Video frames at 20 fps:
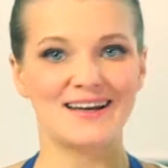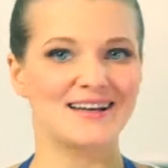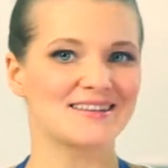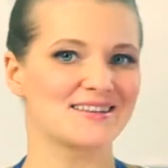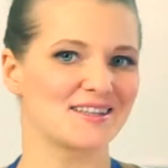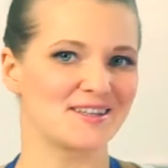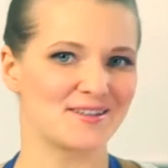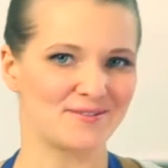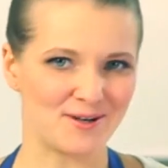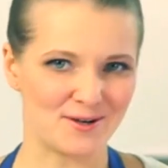
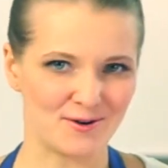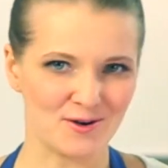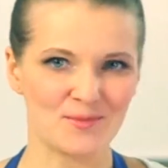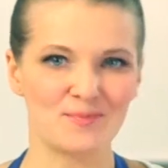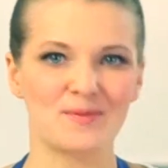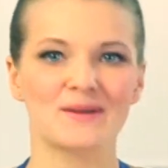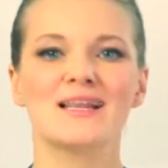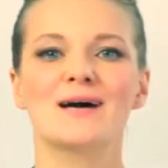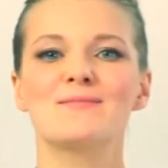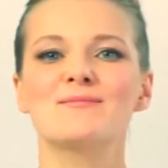Этот творог
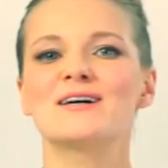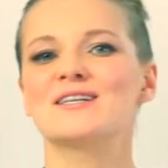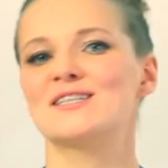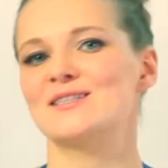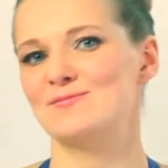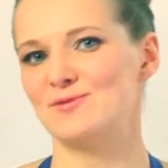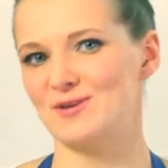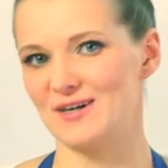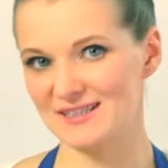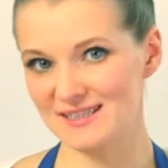
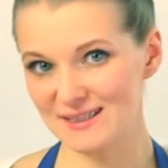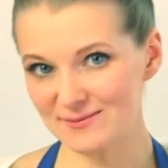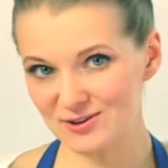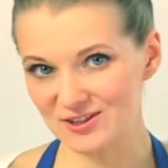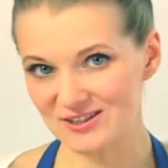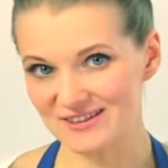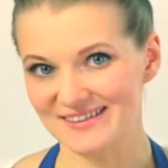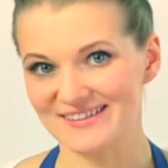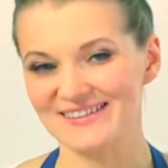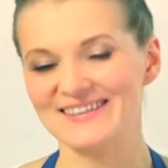по-домашнему
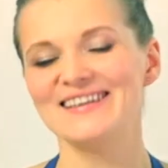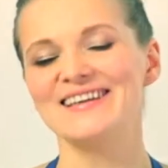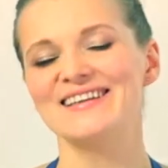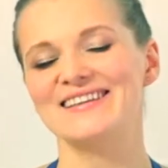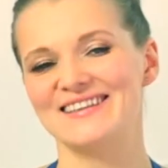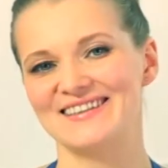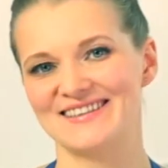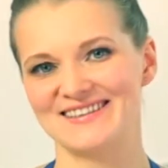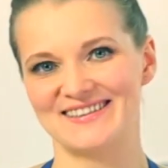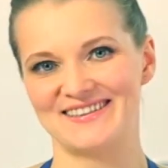рассыпчатый и
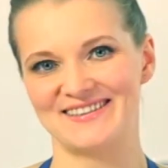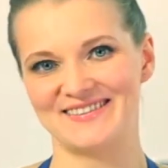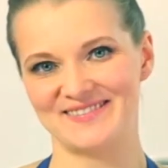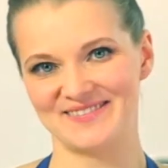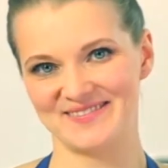нежный.